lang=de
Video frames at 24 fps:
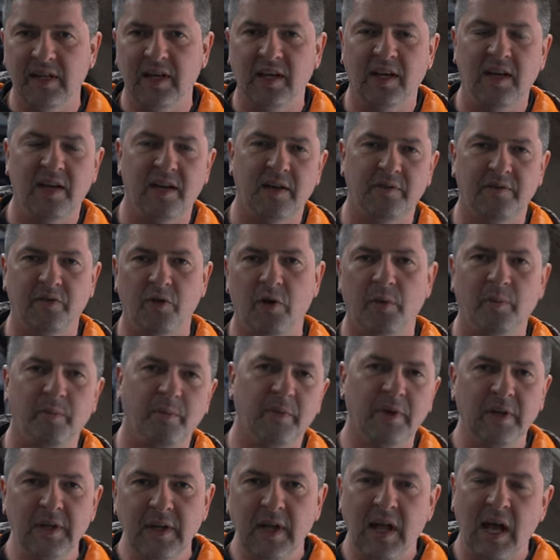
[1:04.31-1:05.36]
in irgendeiner
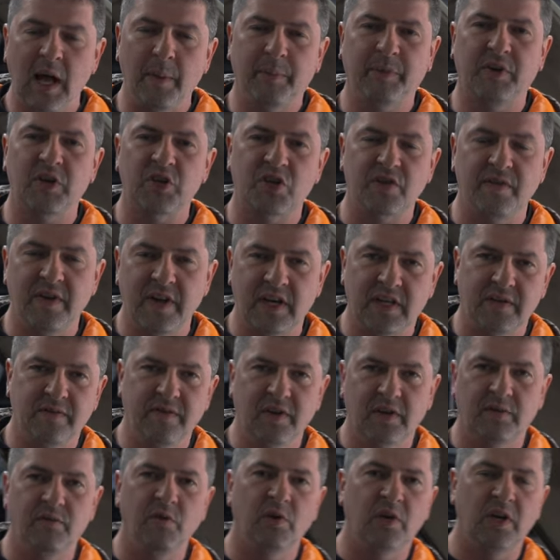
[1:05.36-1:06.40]
Form abgeschwächt
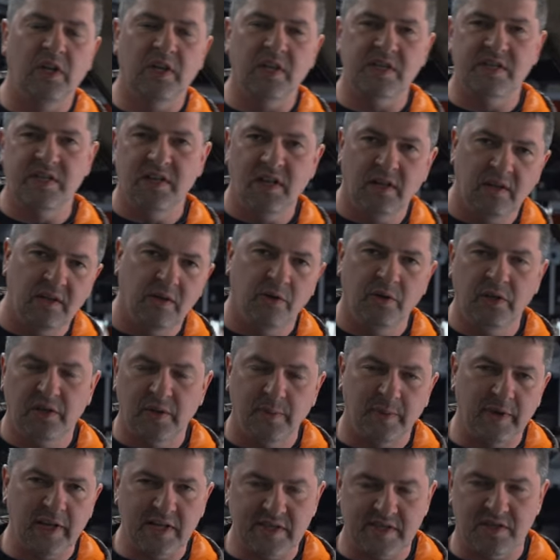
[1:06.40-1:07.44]
wird, würde ich das gerne
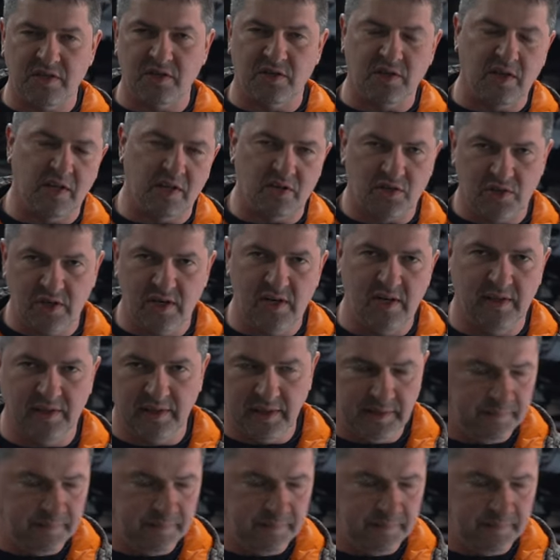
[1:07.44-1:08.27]
heute plastisch darstellen.